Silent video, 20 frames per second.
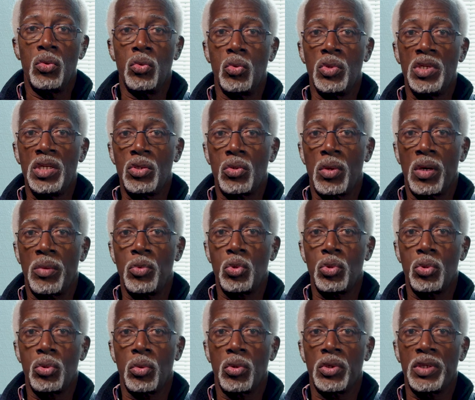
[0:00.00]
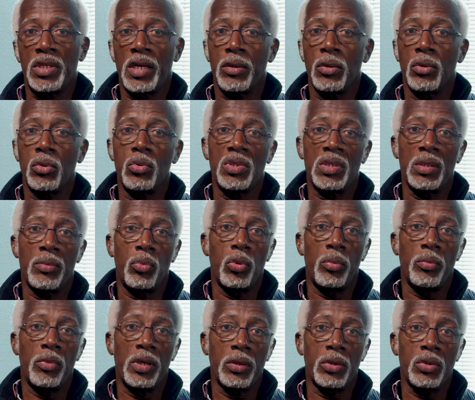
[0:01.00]
Nous disons à M. Rotailleux tout
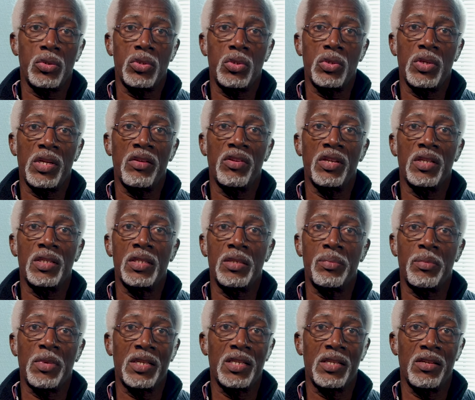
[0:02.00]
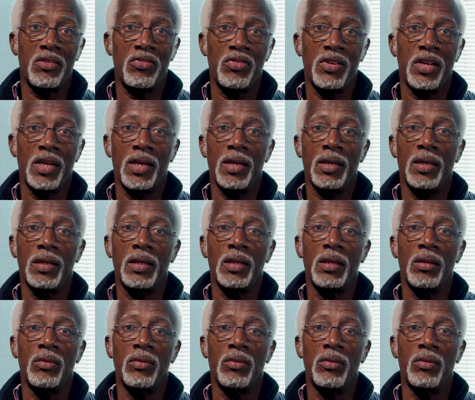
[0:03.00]
simplement que c'est un avertissement sans frais.